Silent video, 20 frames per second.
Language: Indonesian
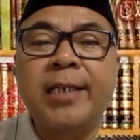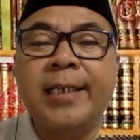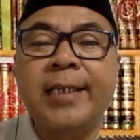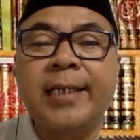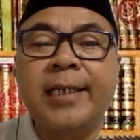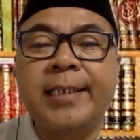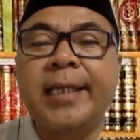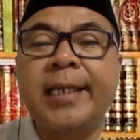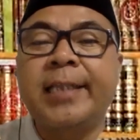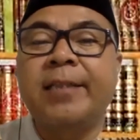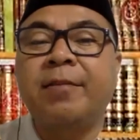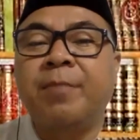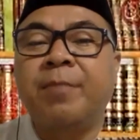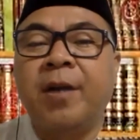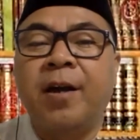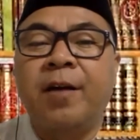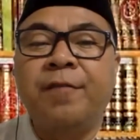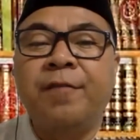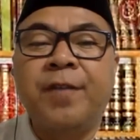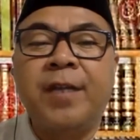ada giat
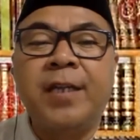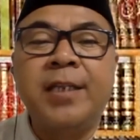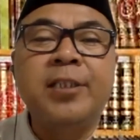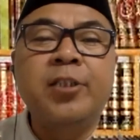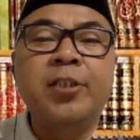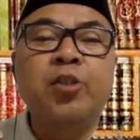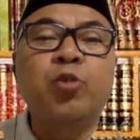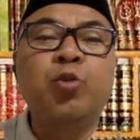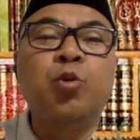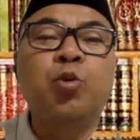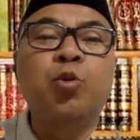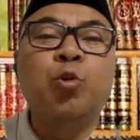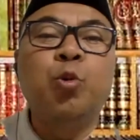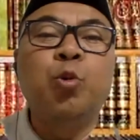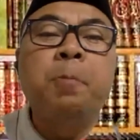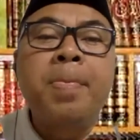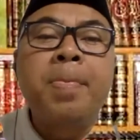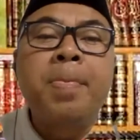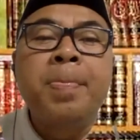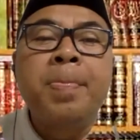menghafal itu.
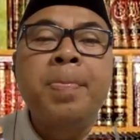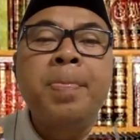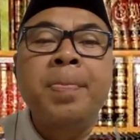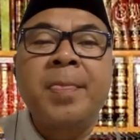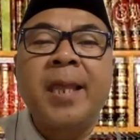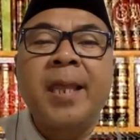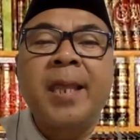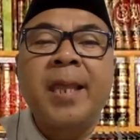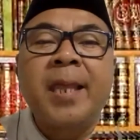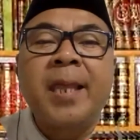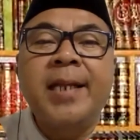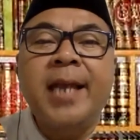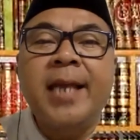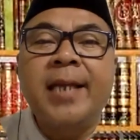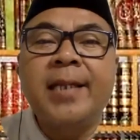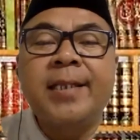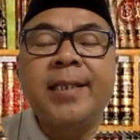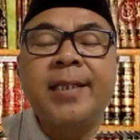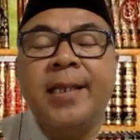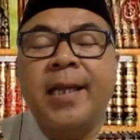Jadi
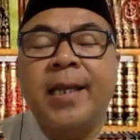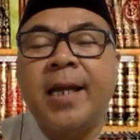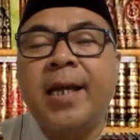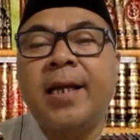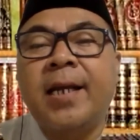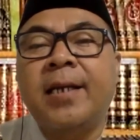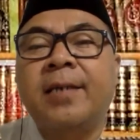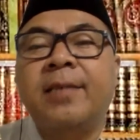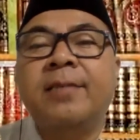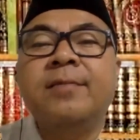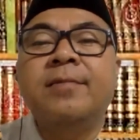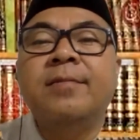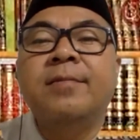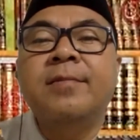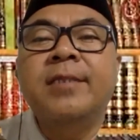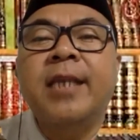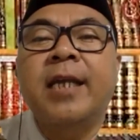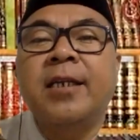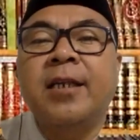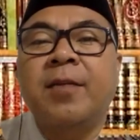artinya
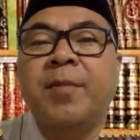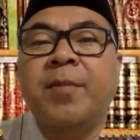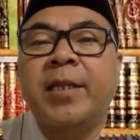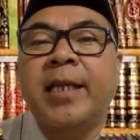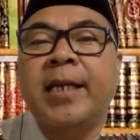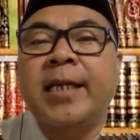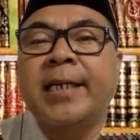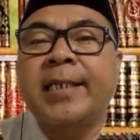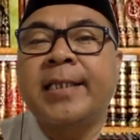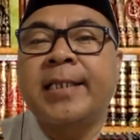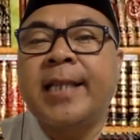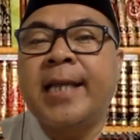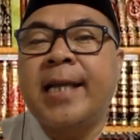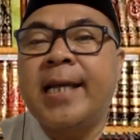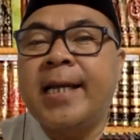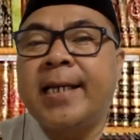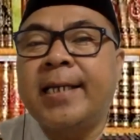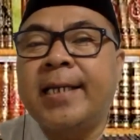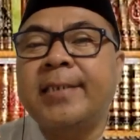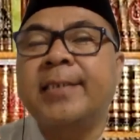yang namanya
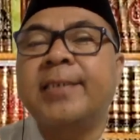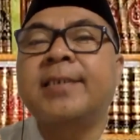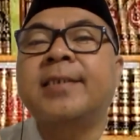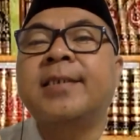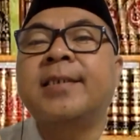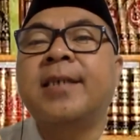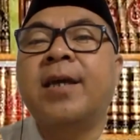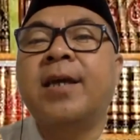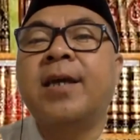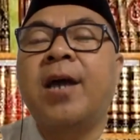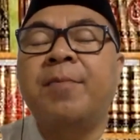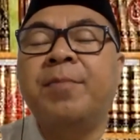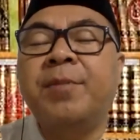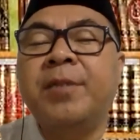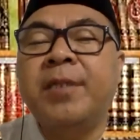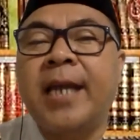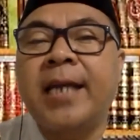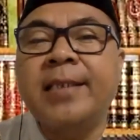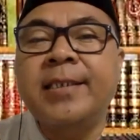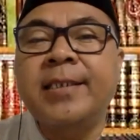kertas,
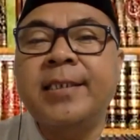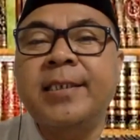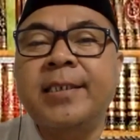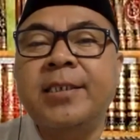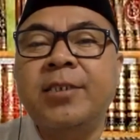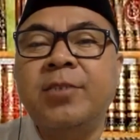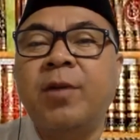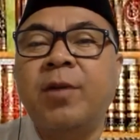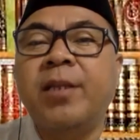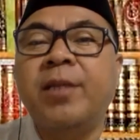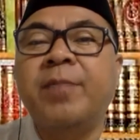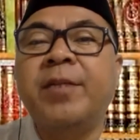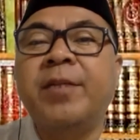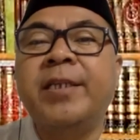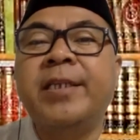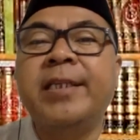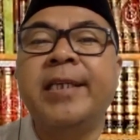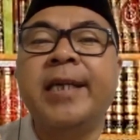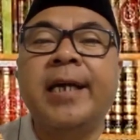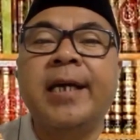aplikasi itu hanya
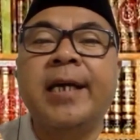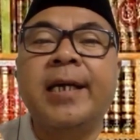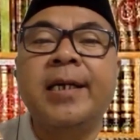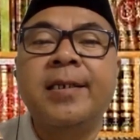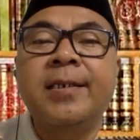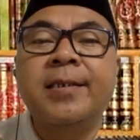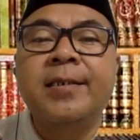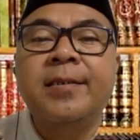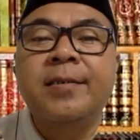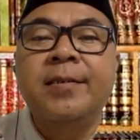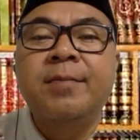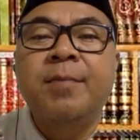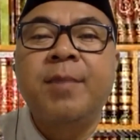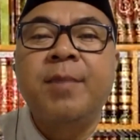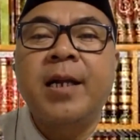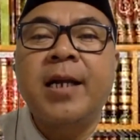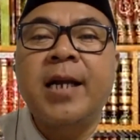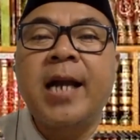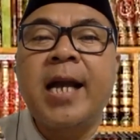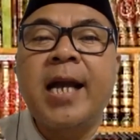media.
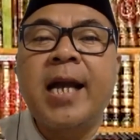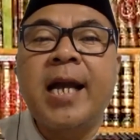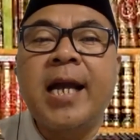Maka